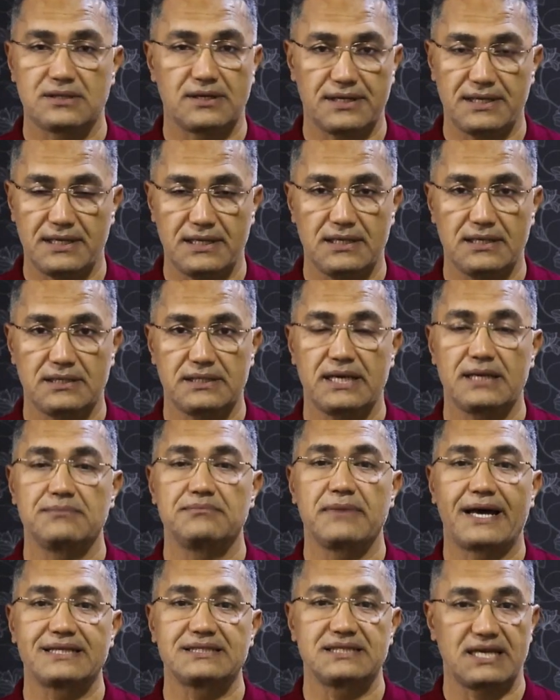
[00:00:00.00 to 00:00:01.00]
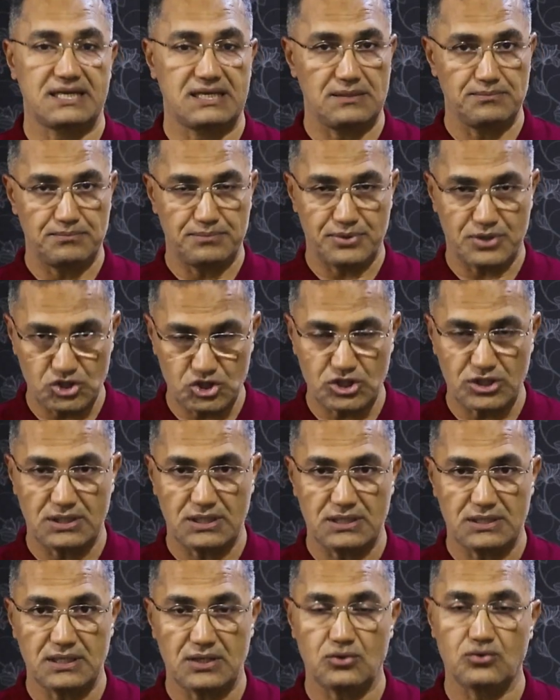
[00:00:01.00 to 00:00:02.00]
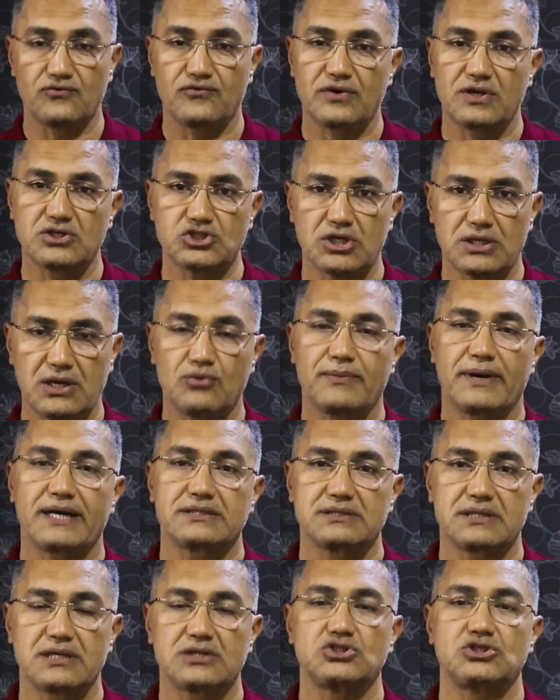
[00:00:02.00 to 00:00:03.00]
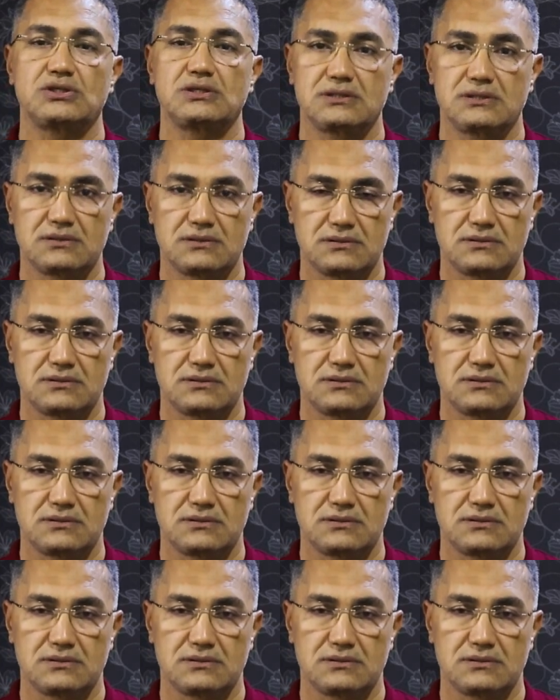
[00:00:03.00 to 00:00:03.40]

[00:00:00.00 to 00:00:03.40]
طريقين يا اما عندك امبريشن ان ده كونفرجن او ما عندكش